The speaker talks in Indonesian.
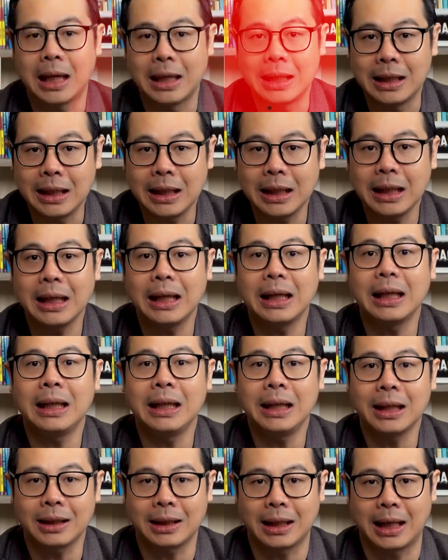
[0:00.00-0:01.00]
Jadi,
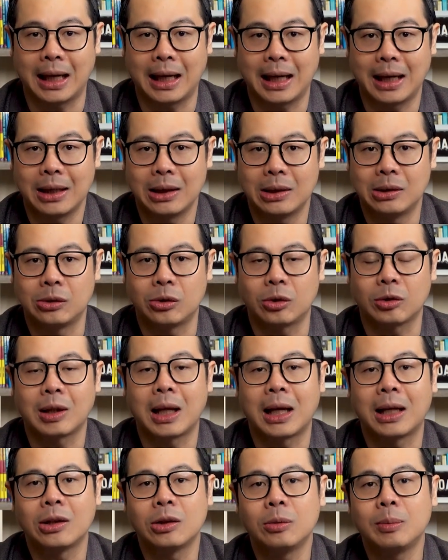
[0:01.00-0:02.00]
ingat deh untuk
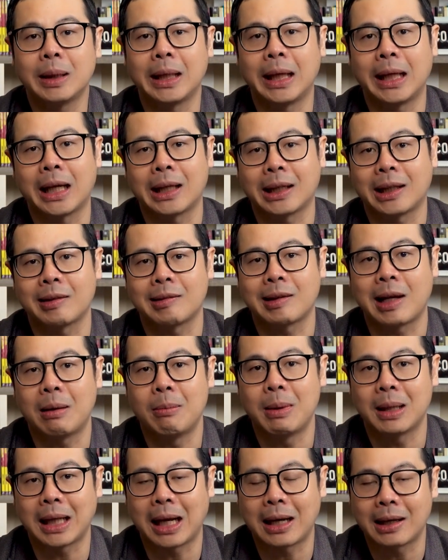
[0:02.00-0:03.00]
selalu mengingatkan
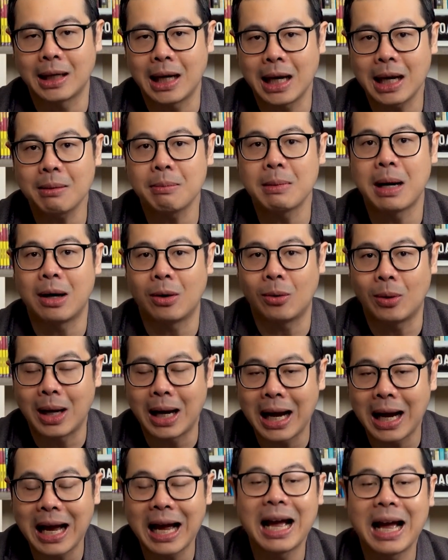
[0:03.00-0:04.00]
sahabat Anda
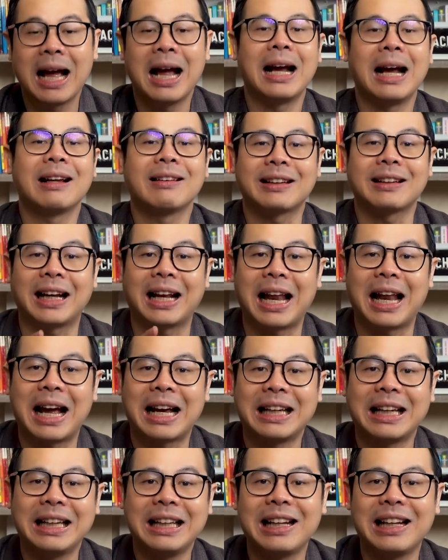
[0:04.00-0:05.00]
bahwa sekali
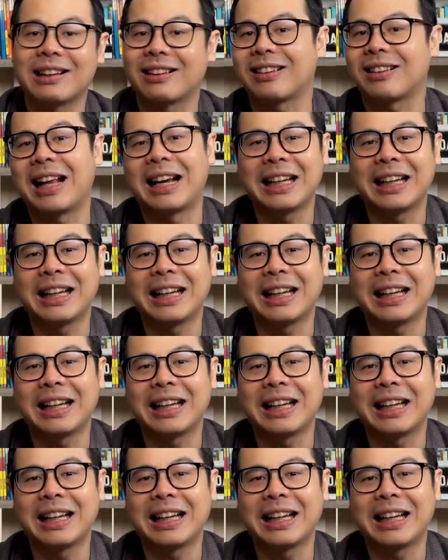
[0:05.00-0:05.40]
lagi di atas